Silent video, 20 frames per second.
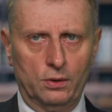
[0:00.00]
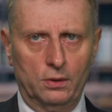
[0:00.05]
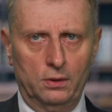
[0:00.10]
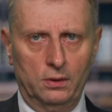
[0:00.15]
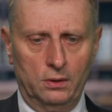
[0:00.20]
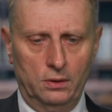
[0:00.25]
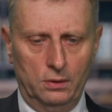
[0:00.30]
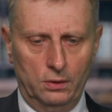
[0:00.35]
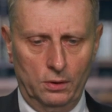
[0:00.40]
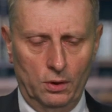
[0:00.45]

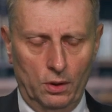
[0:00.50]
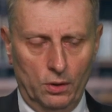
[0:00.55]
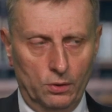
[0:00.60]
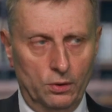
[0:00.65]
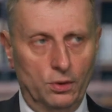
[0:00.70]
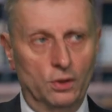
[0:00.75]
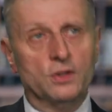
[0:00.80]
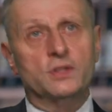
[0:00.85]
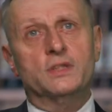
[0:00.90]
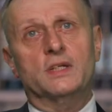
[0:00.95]
Y, no,
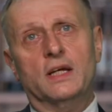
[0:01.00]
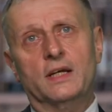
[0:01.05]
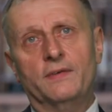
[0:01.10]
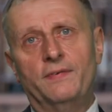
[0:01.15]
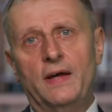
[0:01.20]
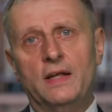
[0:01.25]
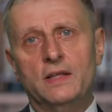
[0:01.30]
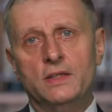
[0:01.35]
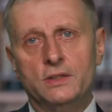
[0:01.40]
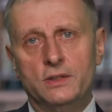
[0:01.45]

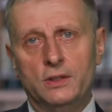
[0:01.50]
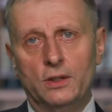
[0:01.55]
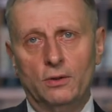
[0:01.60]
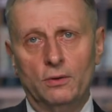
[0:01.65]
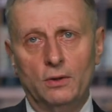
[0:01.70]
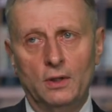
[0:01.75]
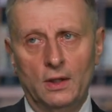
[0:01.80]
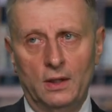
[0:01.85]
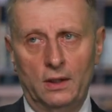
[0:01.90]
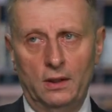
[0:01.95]

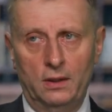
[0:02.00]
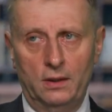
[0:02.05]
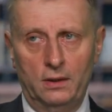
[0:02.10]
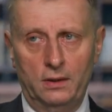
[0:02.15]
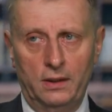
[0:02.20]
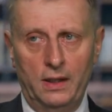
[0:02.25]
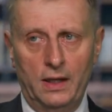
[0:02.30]
konsekwencją y,